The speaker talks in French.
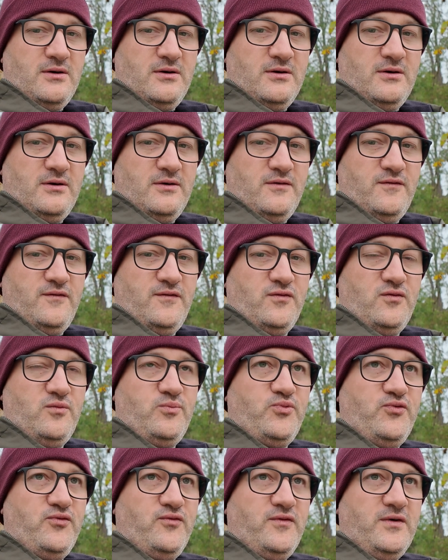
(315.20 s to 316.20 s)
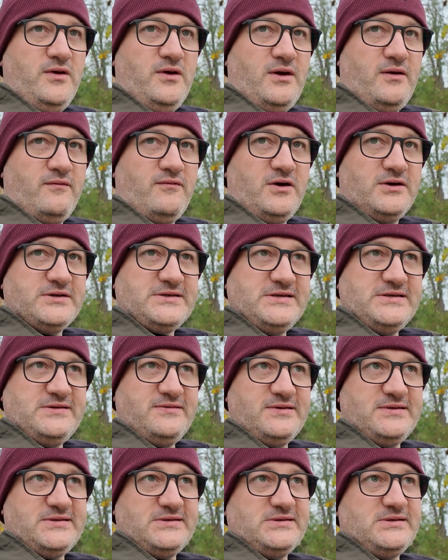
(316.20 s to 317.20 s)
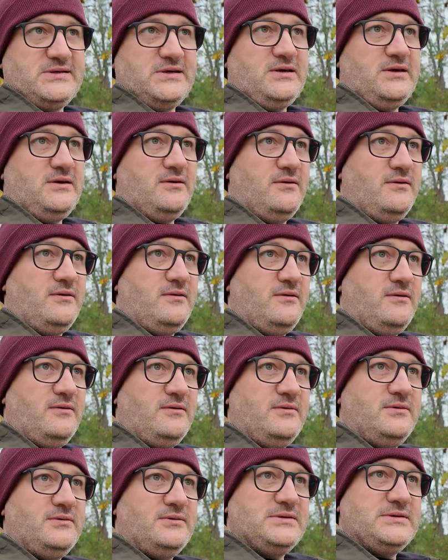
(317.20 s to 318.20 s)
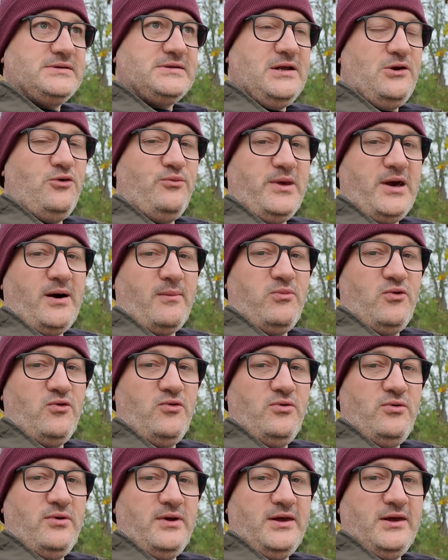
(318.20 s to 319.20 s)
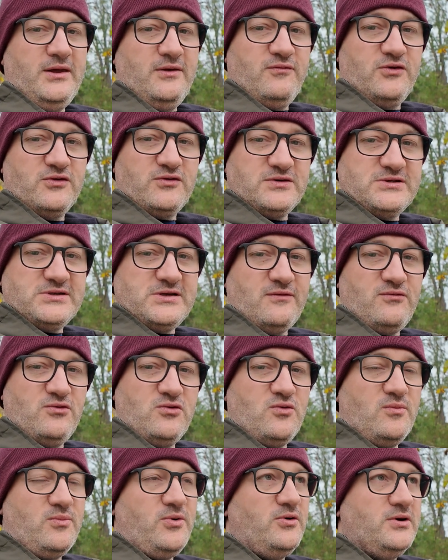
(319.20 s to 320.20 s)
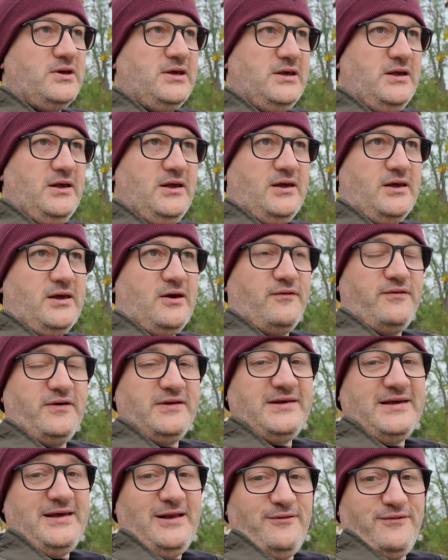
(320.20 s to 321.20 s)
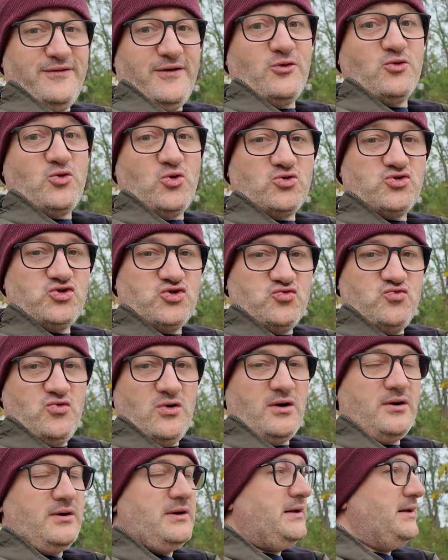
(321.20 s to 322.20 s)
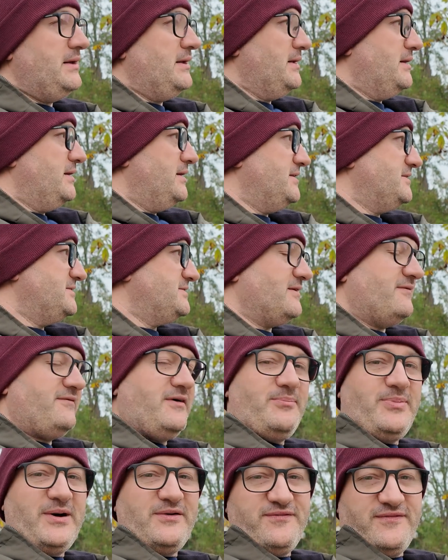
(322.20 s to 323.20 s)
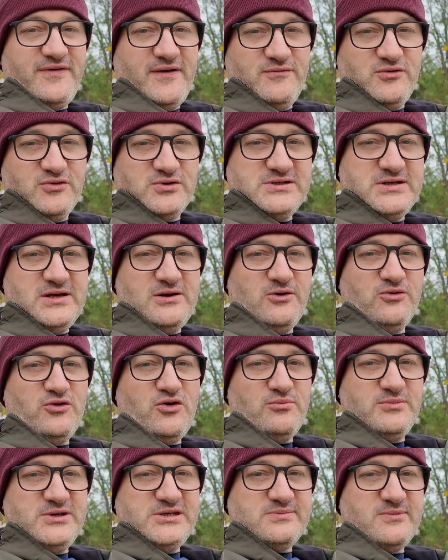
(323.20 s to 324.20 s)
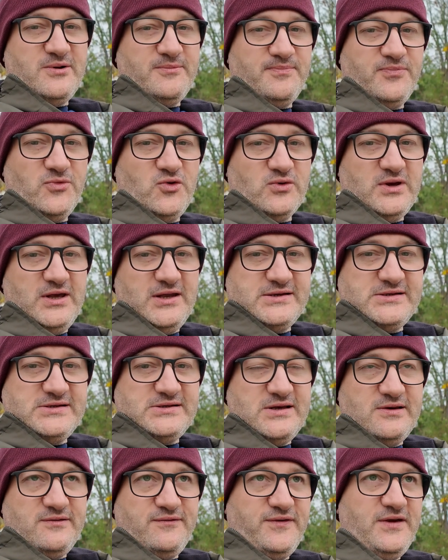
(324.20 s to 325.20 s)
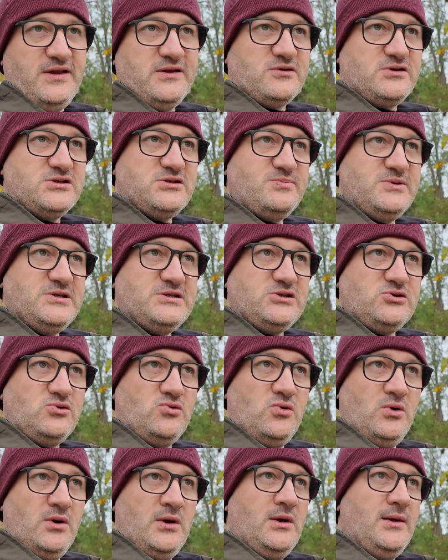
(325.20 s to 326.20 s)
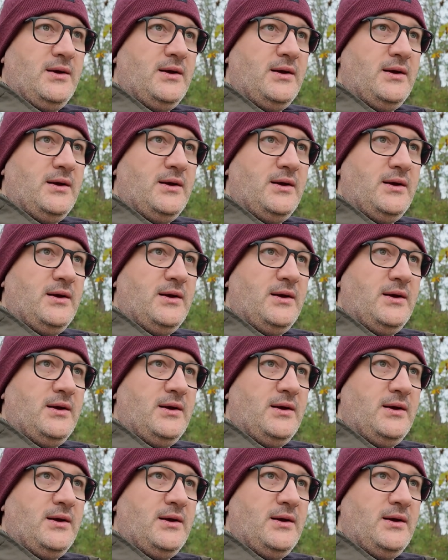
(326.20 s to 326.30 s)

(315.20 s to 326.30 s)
vous pouvez avoir ces, lumières bleues et votre cerveau comprend qu'en fait qu'il fait encore jour et ça ne va pas favoriser l'endormissement. Donc il existe des filtres spéciaux